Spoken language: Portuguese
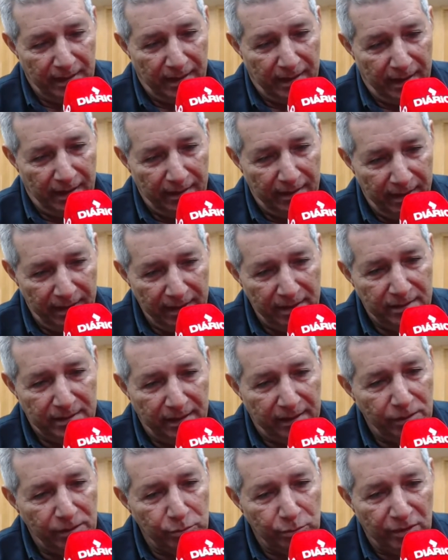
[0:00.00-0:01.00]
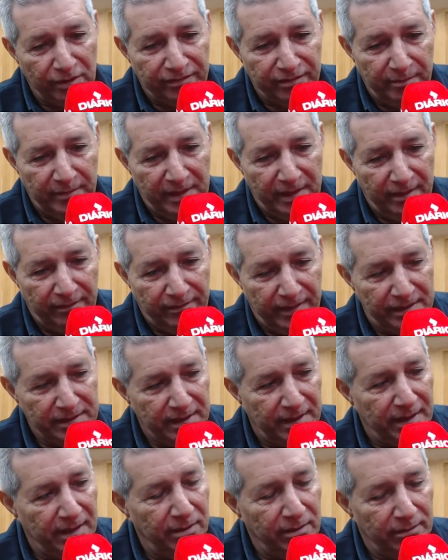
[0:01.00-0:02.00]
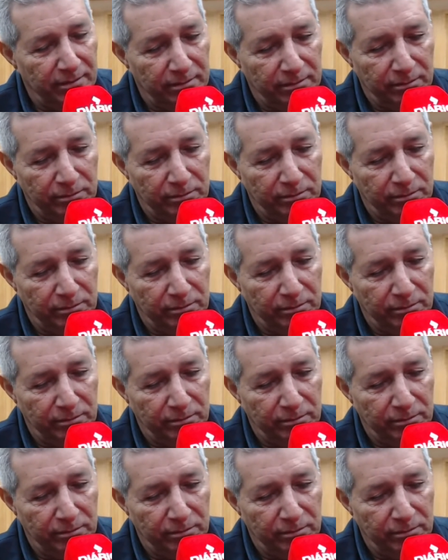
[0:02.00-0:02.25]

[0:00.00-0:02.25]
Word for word: além da agricultura familiar, vai gerar